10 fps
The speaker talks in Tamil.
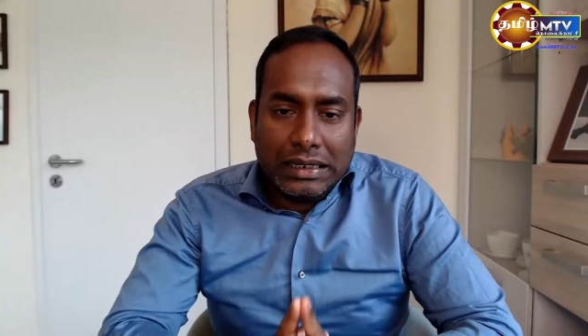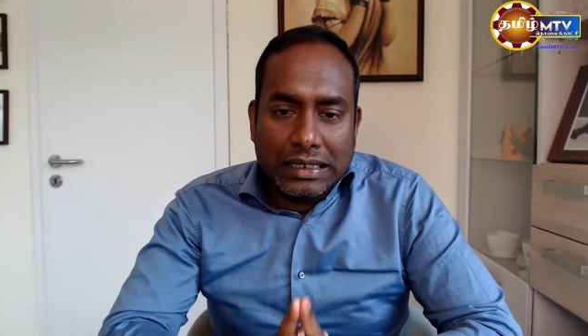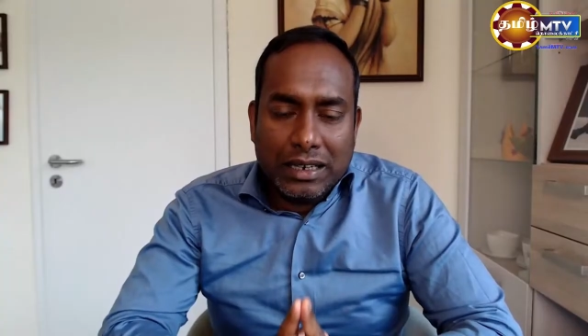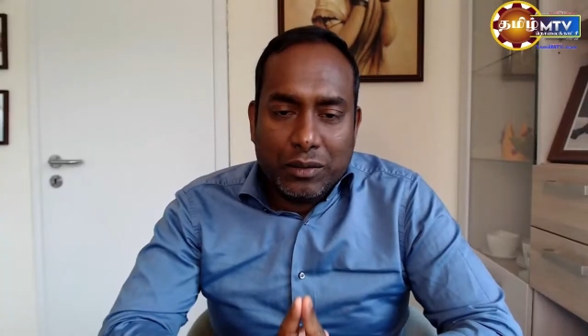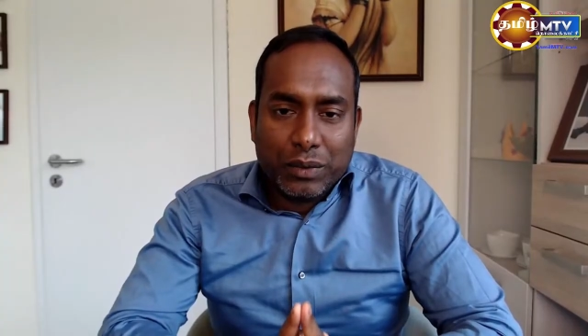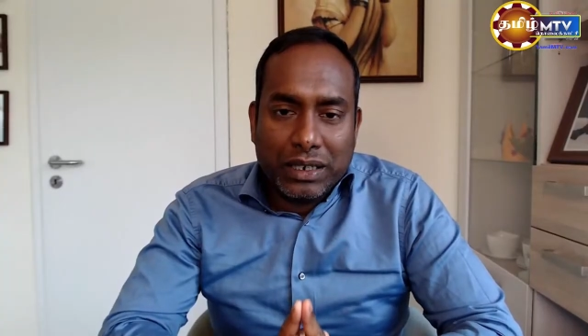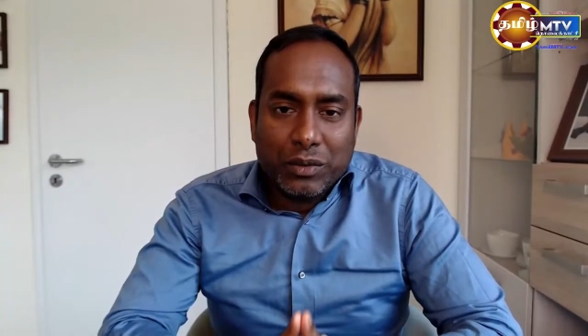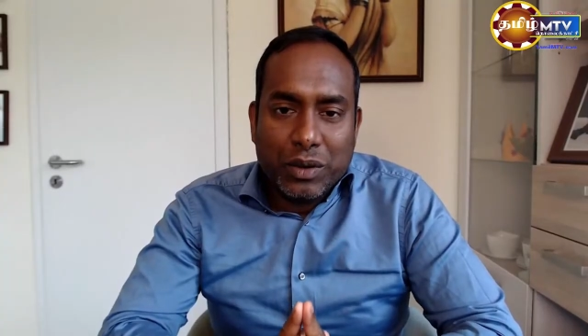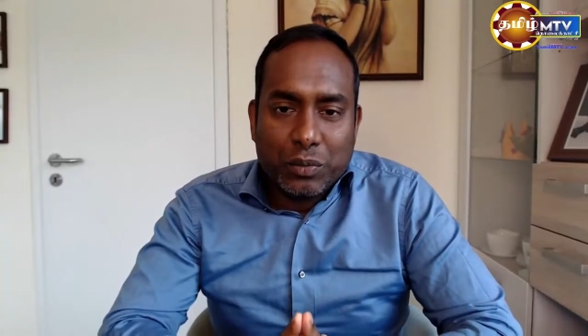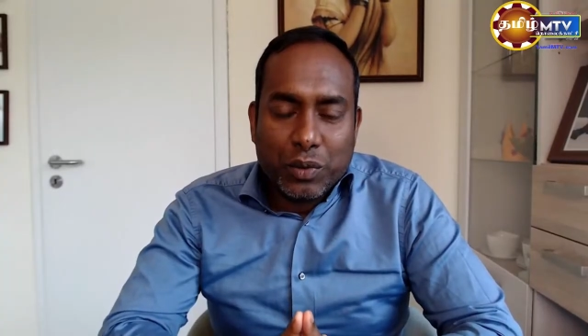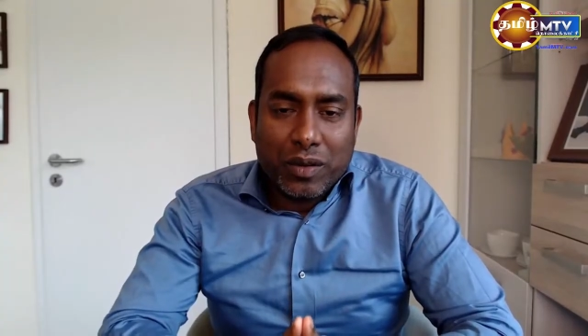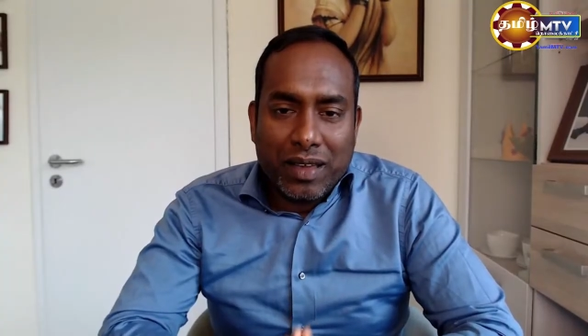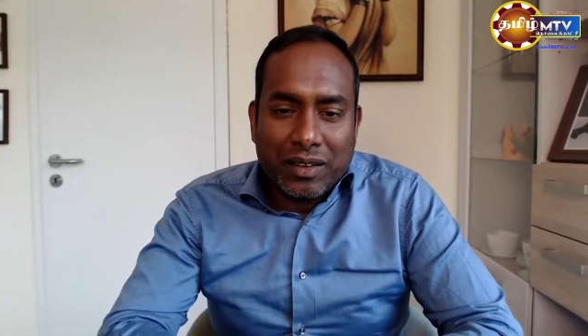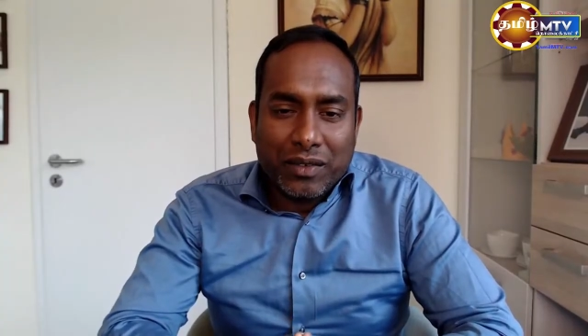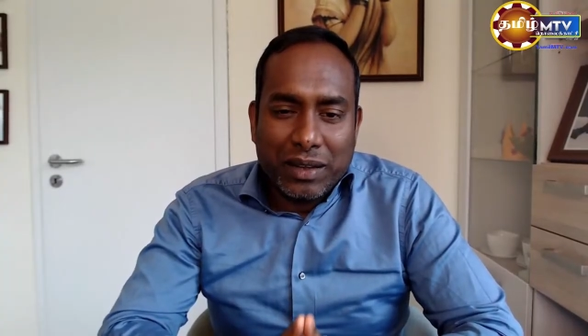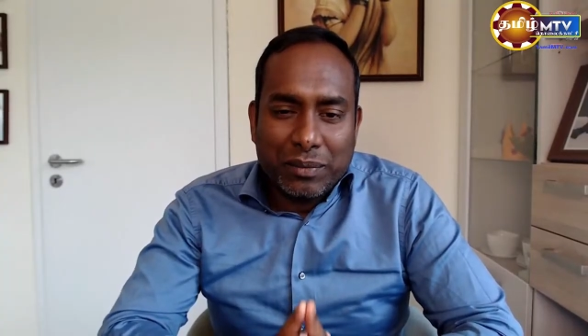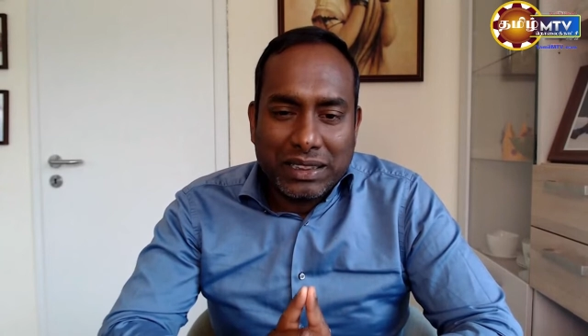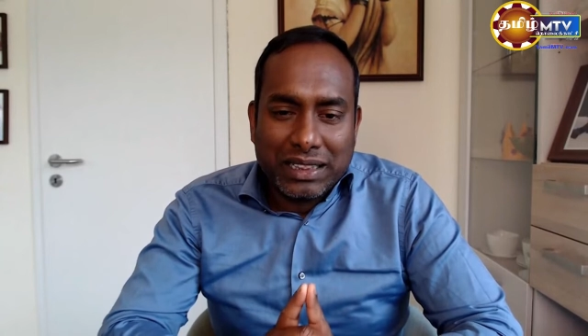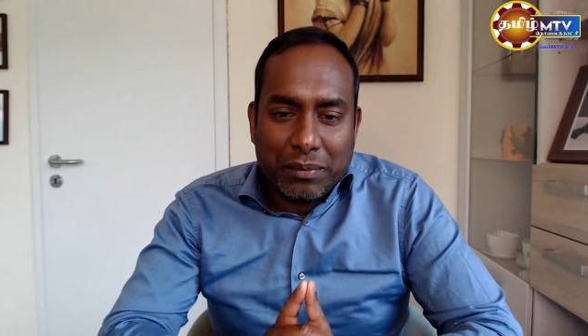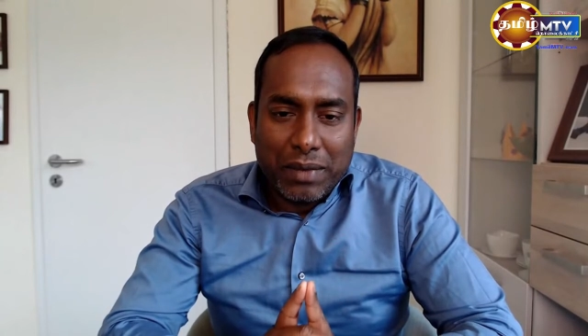இதில் இன்னொரு முக்கியமான விடயம்
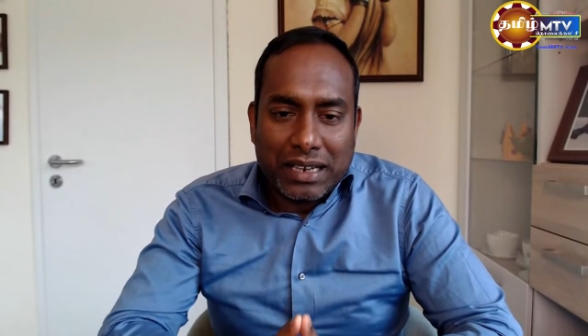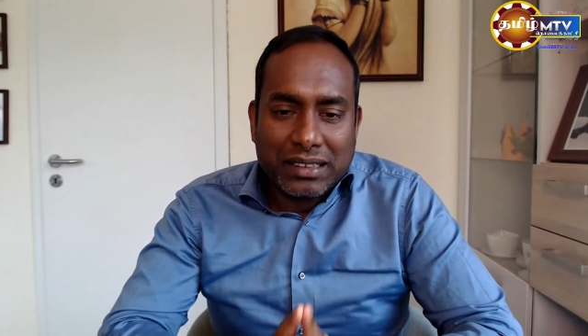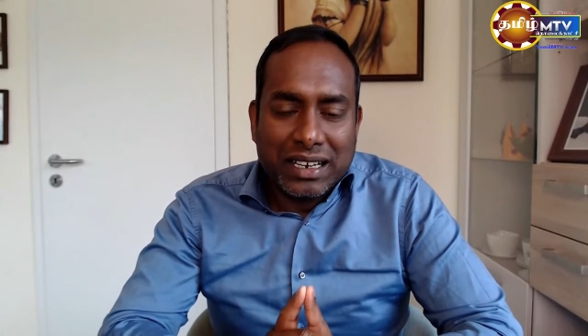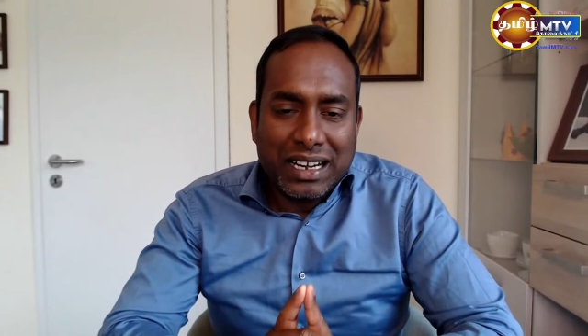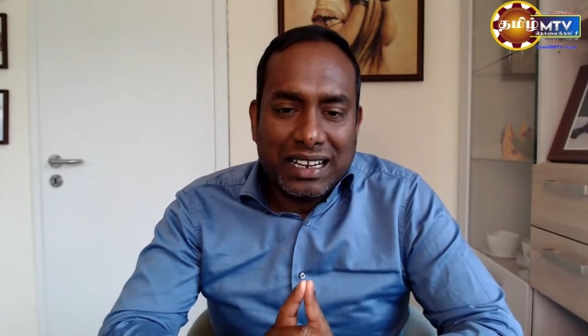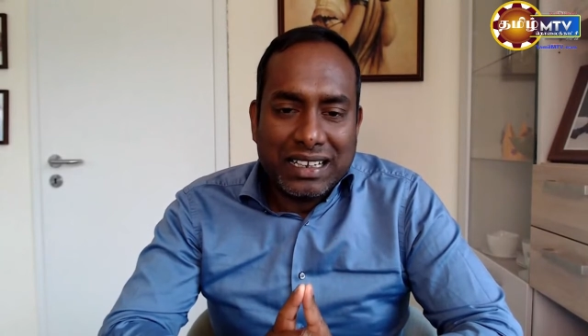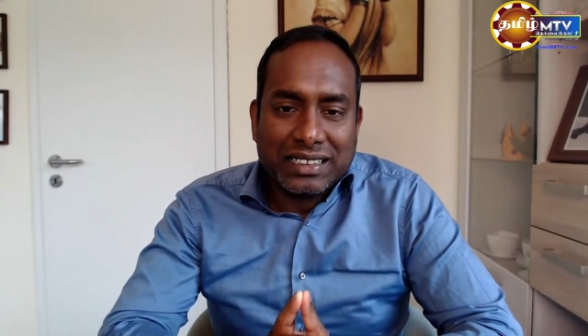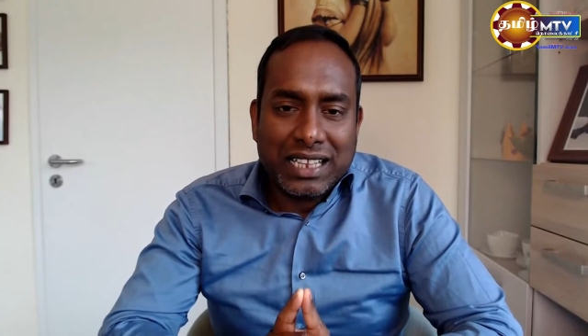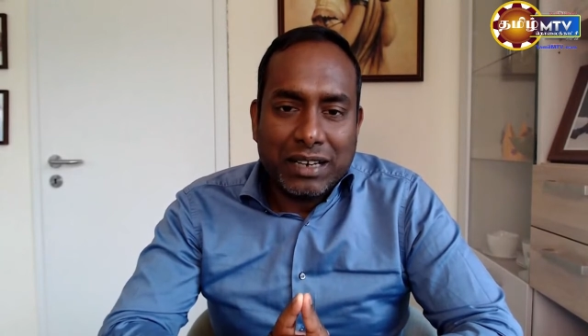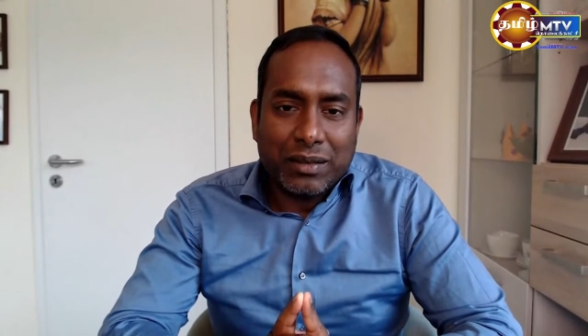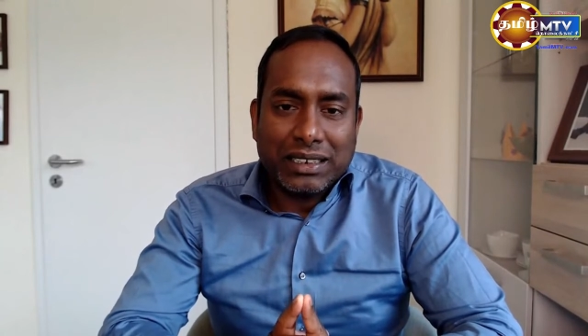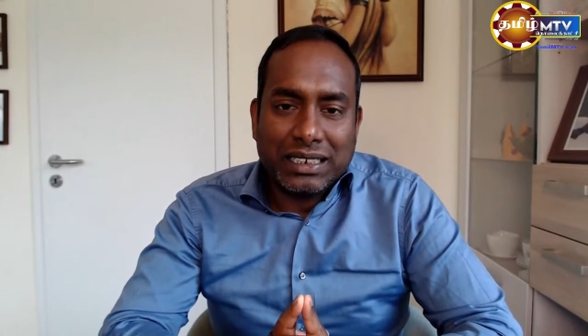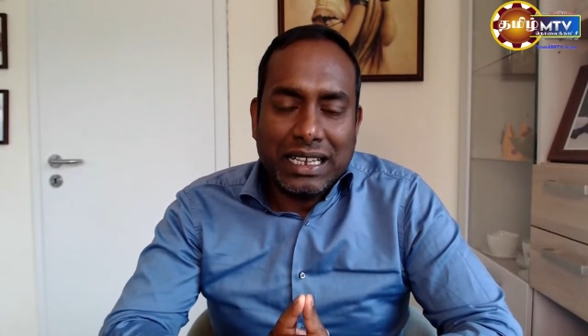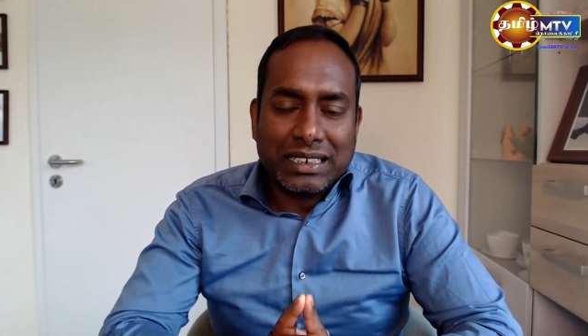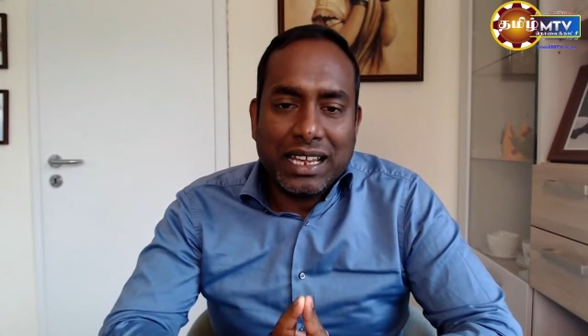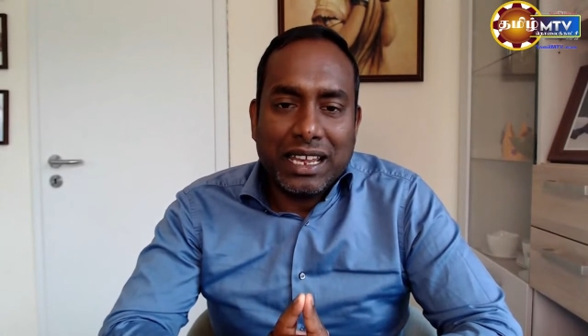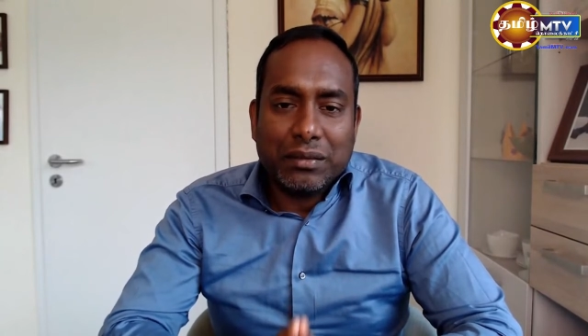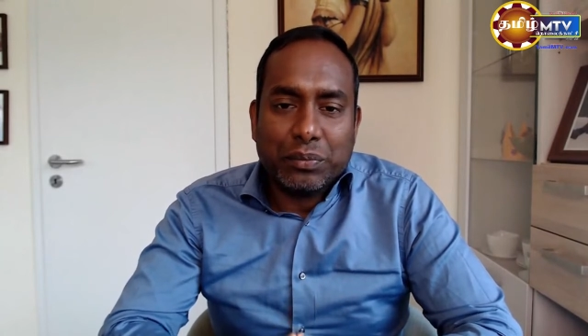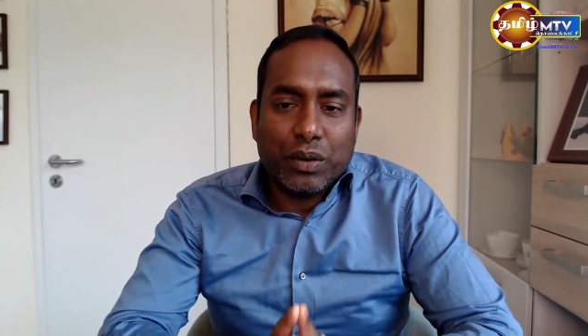இந்த மருந்துகளை எடுத்தாலும் அது இயற்கையை